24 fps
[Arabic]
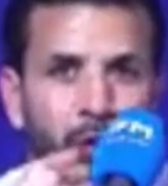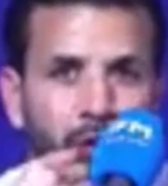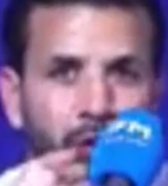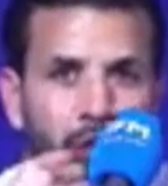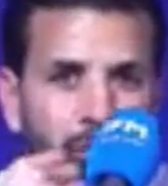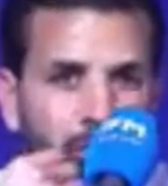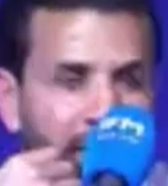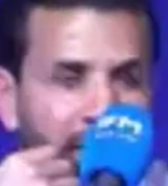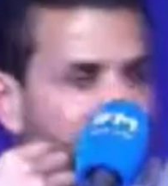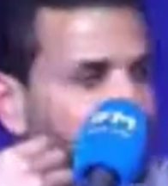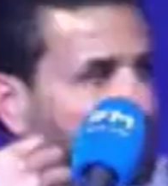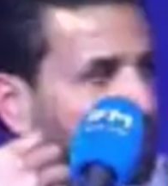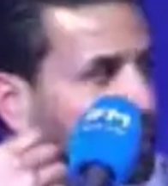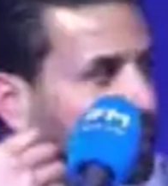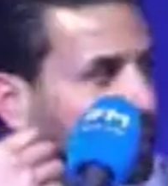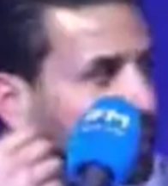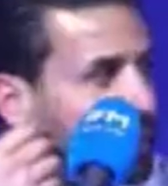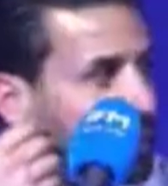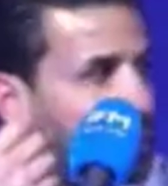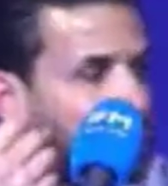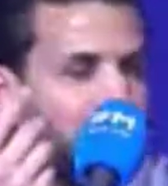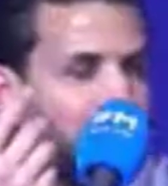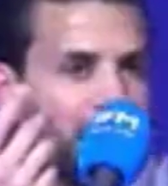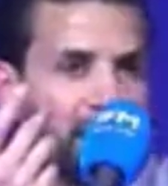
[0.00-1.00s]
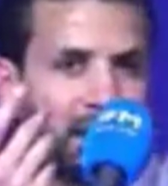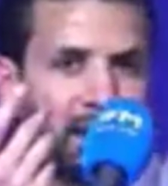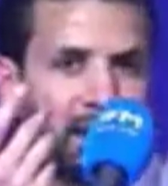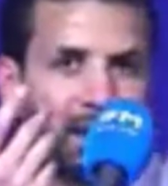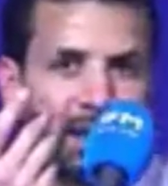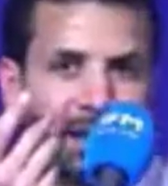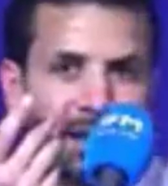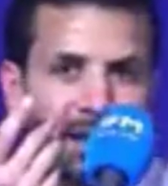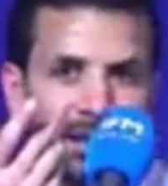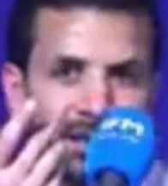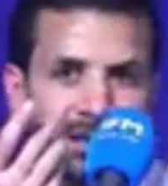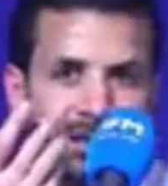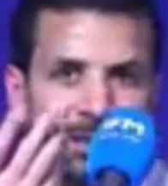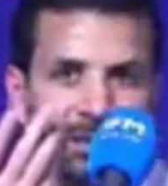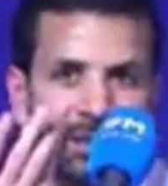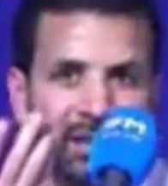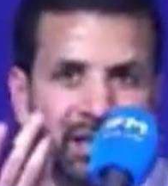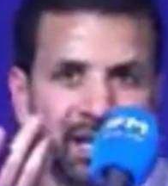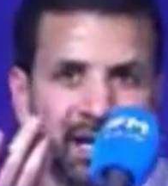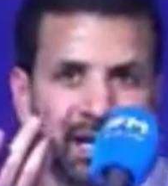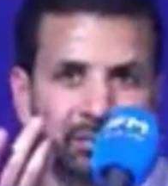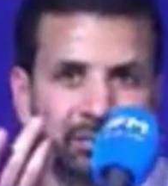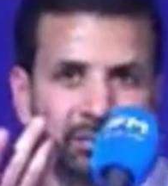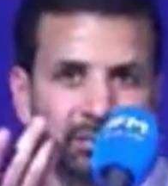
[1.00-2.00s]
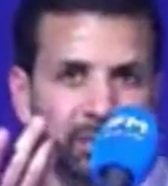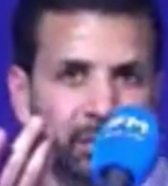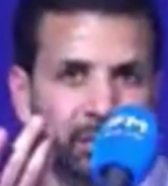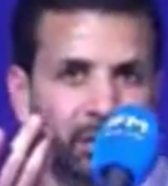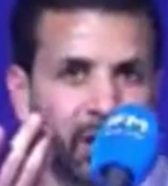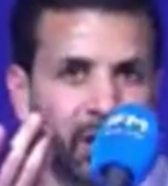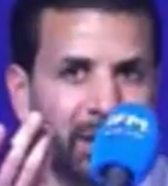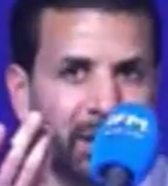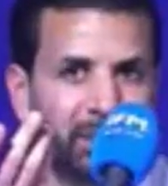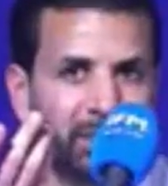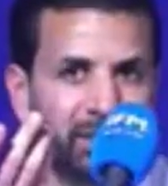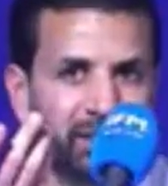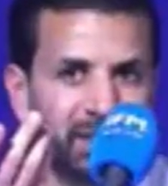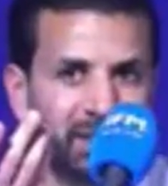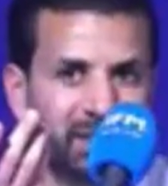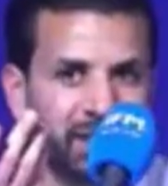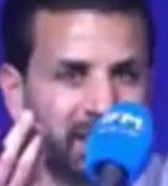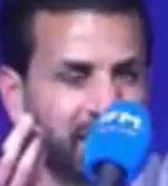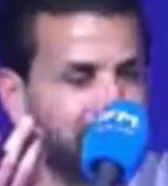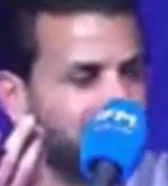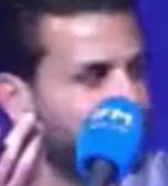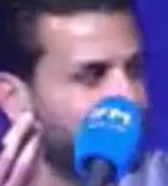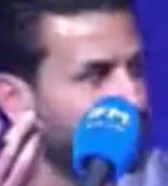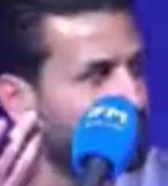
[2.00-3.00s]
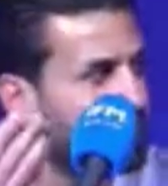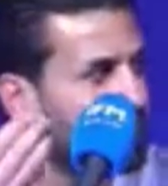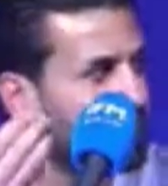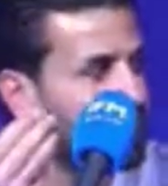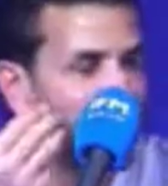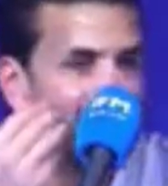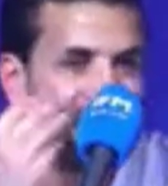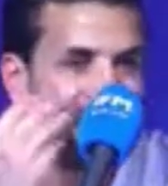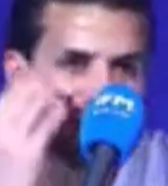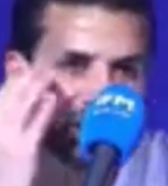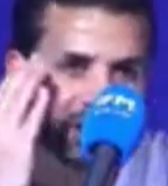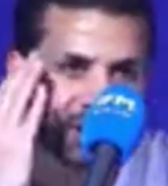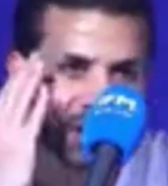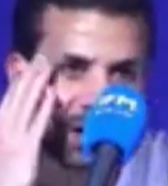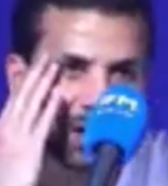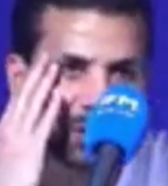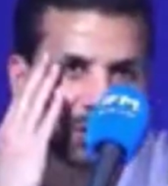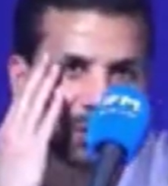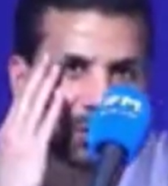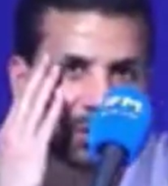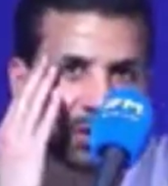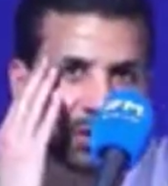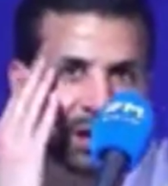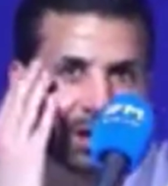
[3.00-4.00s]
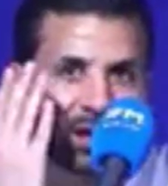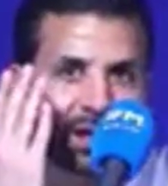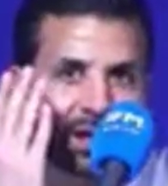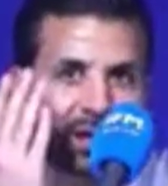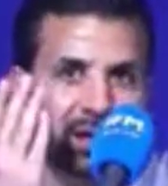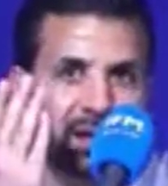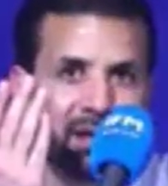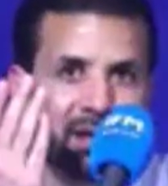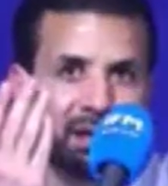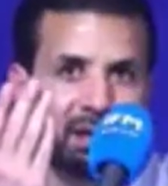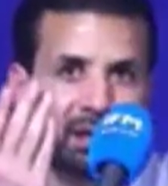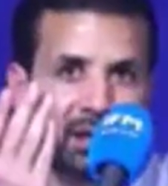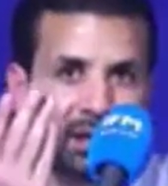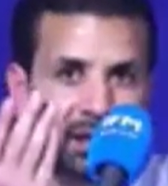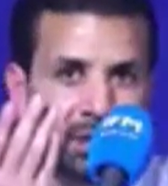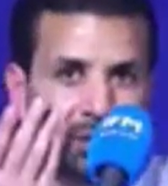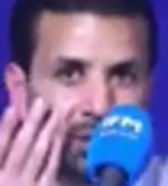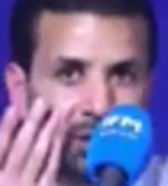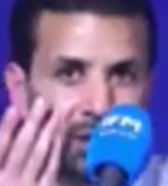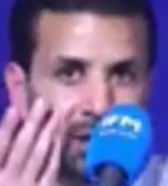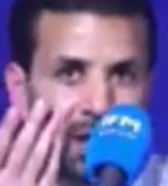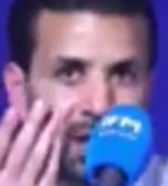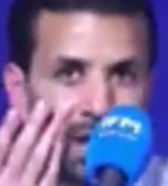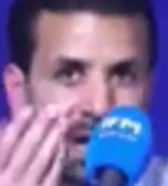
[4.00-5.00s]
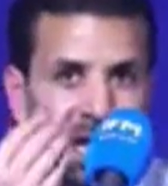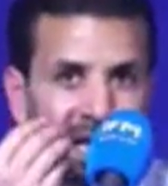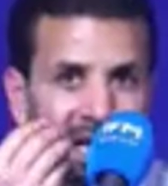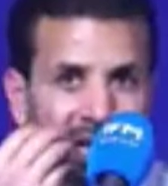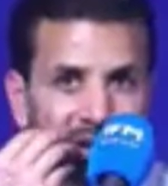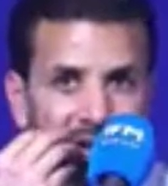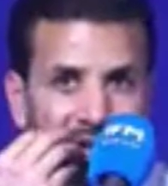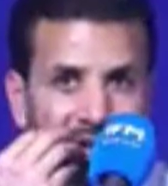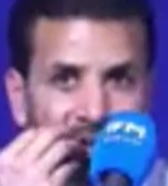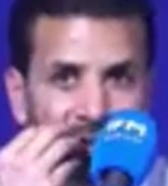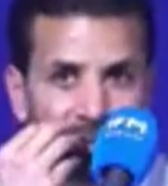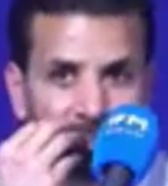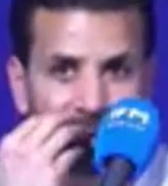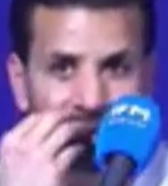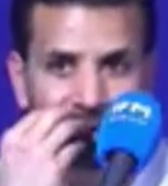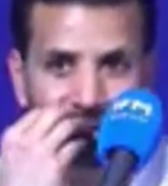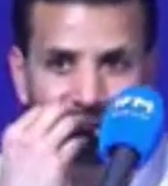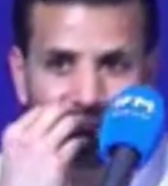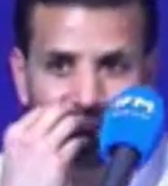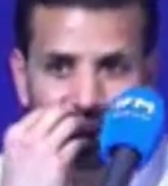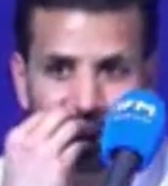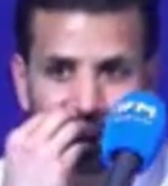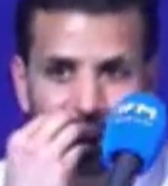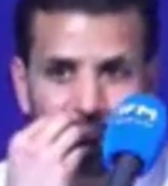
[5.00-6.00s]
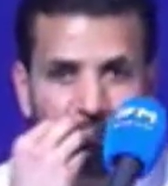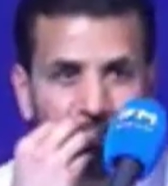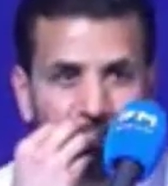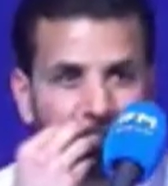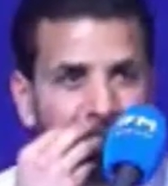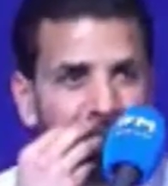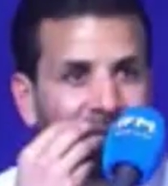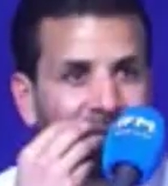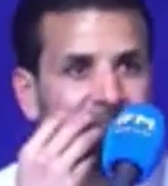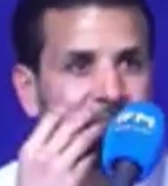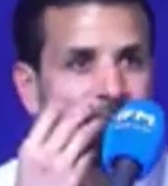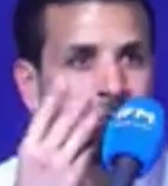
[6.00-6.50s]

وتشوف انت الاكاديمي اللي عند محمد السادس حاجه راهو من وراء الخيال راهو حاجه راهو معناتها